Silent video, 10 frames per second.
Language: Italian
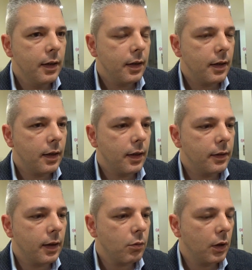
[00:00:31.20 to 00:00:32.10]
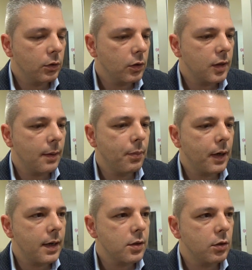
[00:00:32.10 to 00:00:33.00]
eh, da quanto si è
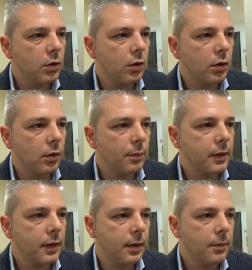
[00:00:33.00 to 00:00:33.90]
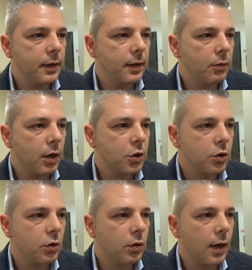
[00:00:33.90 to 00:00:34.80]
appreso praticamente qua ci
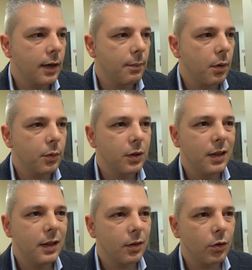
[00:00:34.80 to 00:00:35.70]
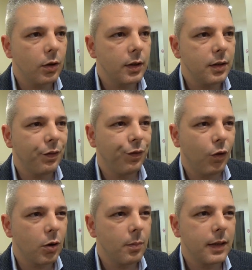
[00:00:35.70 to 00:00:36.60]
sono anche proprio degli errori di
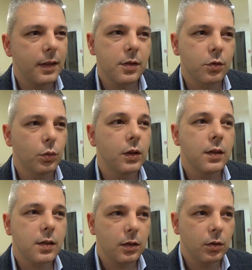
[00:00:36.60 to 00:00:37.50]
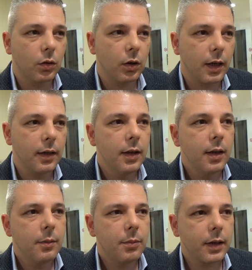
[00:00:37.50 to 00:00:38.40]
forma degli studi di settore,
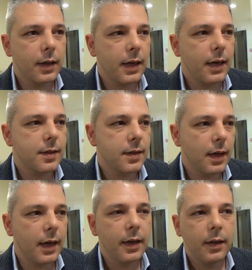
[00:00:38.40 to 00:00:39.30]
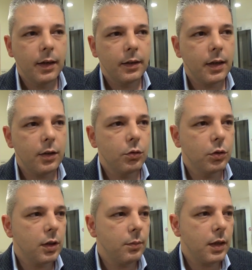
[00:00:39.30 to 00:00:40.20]
perché se negli
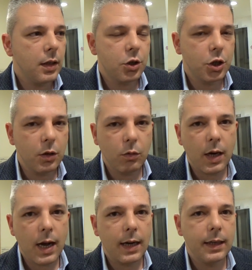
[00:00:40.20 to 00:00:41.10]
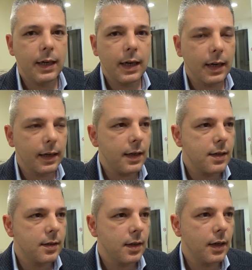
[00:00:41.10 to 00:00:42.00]
ultimi cinque anni la
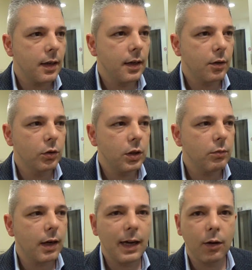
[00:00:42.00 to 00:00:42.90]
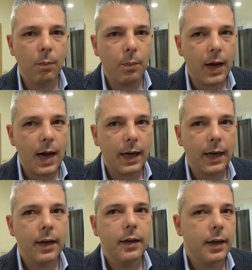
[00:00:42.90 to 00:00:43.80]
crisi eh, continua a
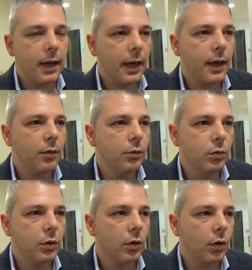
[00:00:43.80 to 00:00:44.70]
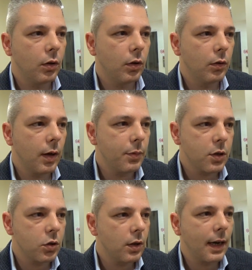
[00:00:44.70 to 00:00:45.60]
galoppare e uno, una
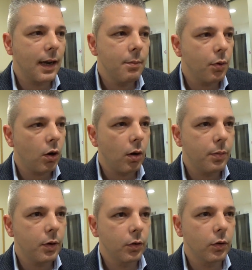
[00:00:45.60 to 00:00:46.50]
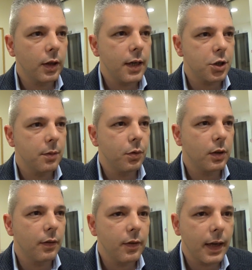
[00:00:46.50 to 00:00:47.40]
persona che è in proprio non riesce più
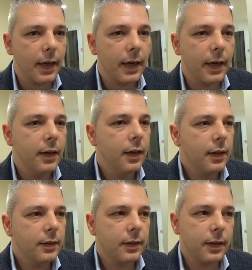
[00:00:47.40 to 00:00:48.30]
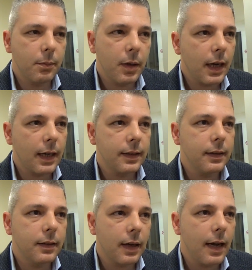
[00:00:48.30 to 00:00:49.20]
ad avere determinate
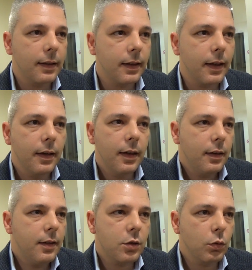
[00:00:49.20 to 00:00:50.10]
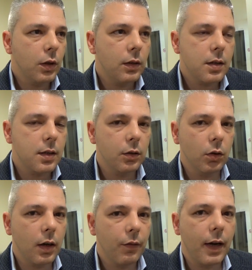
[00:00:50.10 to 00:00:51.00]
entrate, gli studi di
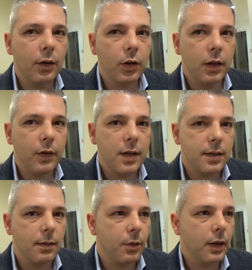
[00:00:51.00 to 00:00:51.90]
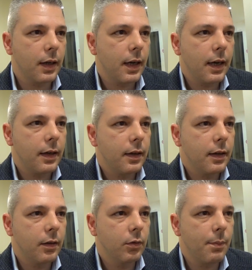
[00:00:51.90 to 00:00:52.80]
settore vanno rivisti perché
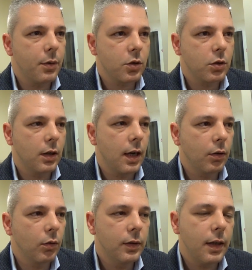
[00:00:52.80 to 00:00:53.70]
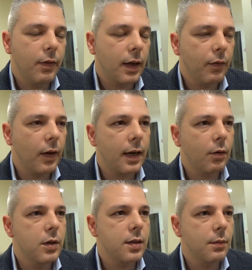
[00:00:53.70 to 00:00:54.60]
eh, una persona non deve arrivare
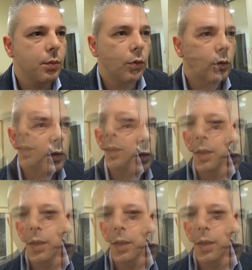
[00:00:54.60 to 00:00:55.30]
a questi punti.